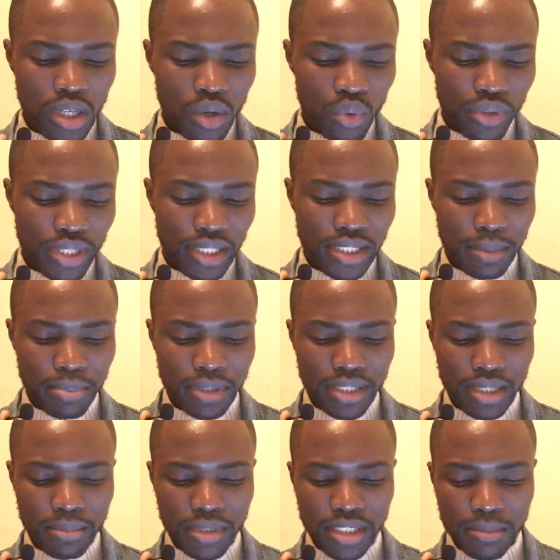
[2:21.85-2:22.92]
Aucun
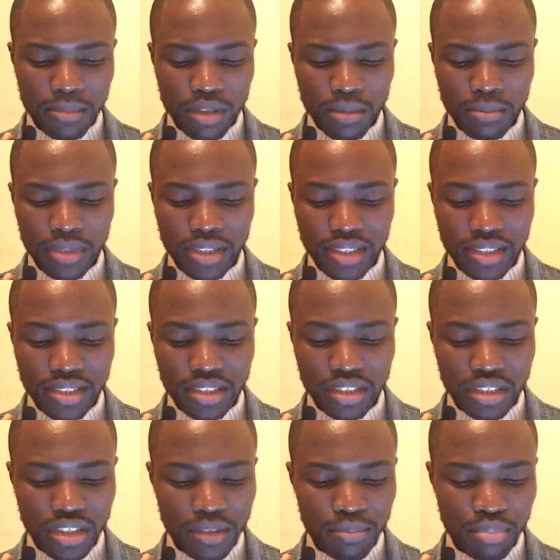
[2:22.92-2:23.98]
capital minimum n'est
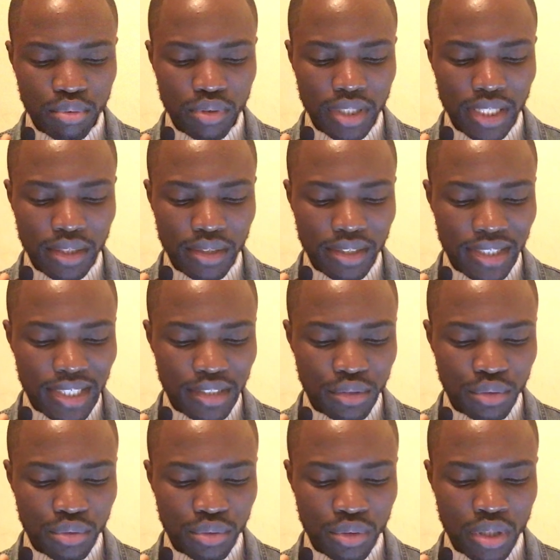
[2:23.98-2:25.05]
exigé pour la
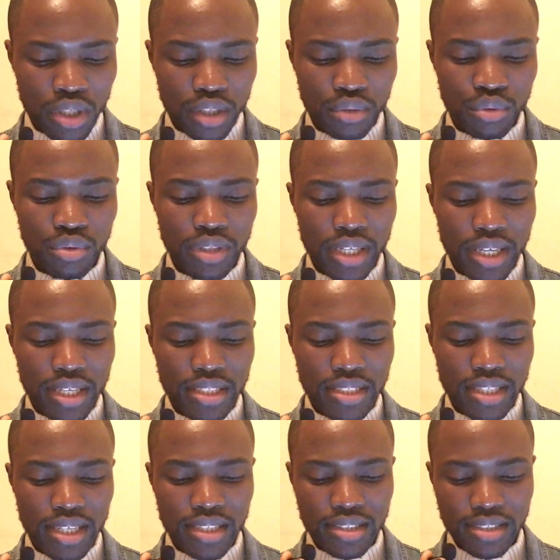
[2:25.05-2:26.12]
création d'une
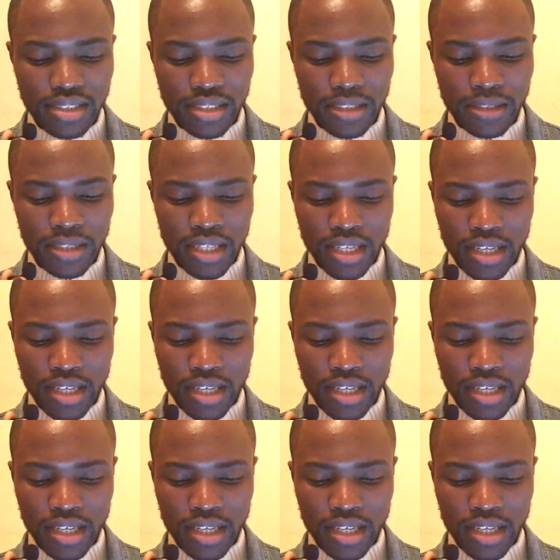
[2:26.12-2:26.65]
SNC.